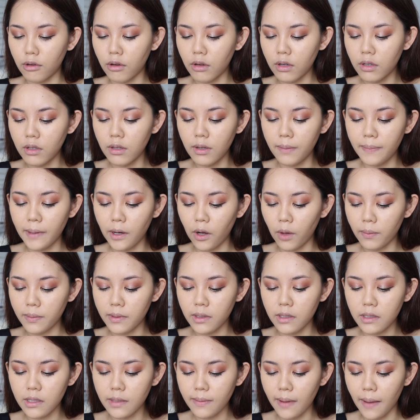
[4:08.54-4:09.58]
ก็คือเป็นรอง
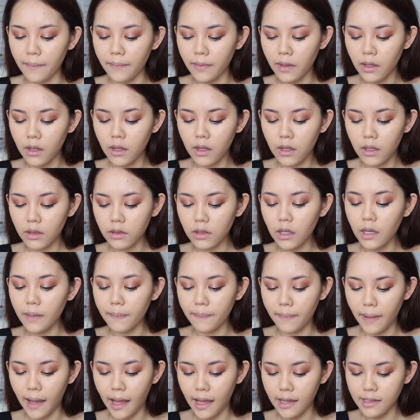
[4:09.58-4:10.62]
พื้นที่แบบปึ๊
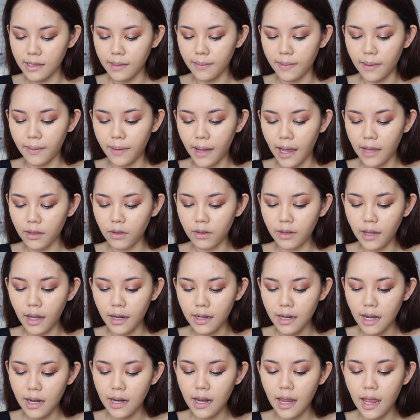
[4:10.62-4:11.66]
บอะสำหรับใครต้องกา
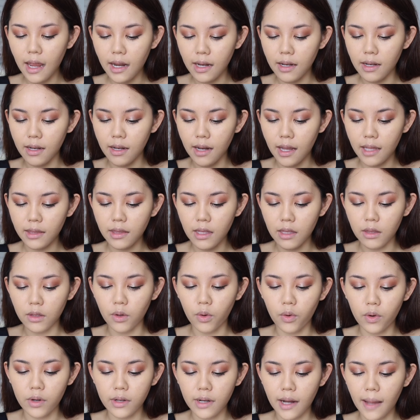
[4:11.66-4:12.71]
รหน้าแน่นหน้าติด
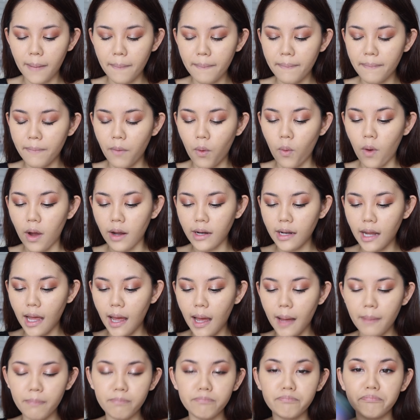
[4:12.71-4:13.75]
ทน หน้าปัว ห
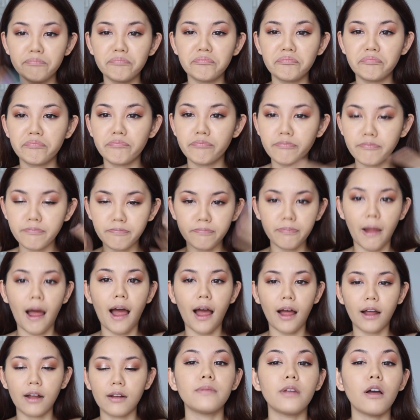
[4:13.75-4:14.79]
น้าปั
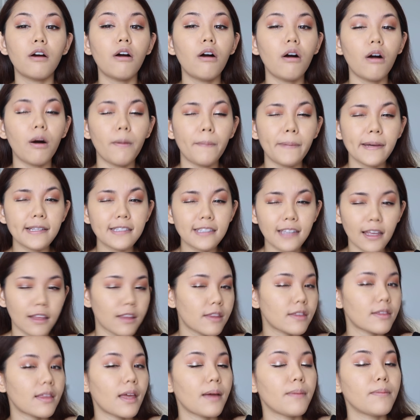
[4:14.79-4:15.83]
ง เดี๋ยวขอไปจัด
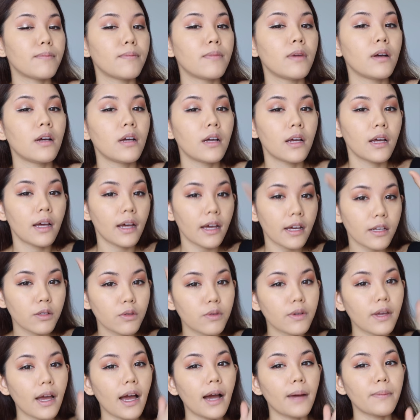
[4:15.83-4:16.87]
เต็มให้
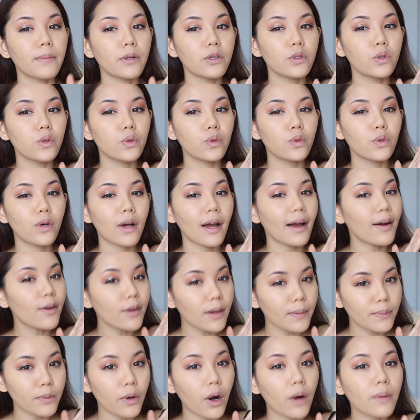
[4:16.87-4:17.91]
ทุกอย่างมันดูเข้า
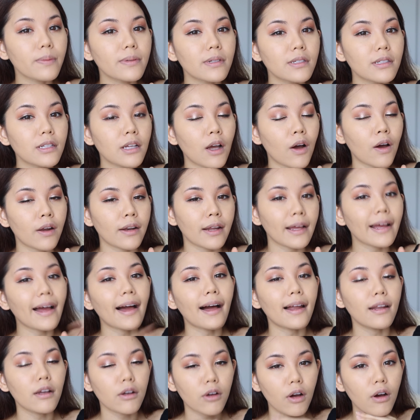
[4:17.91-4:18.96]
กับรองพื้นก่อนนะ
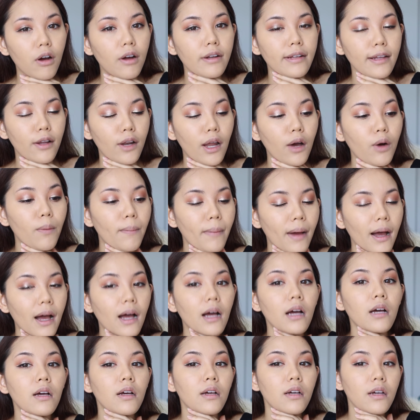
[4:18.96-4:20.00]
คะ แล้วก็เดี๋ยวเรามา
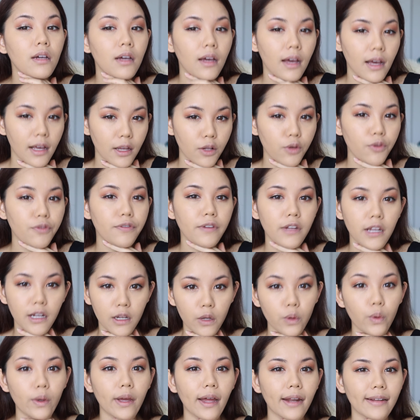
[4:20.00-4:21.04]
ให้ดูฟินิช
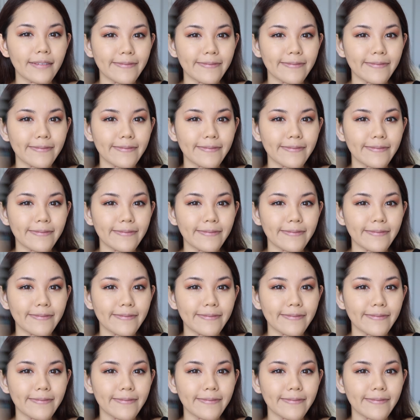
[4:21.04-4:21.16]
ลุกกั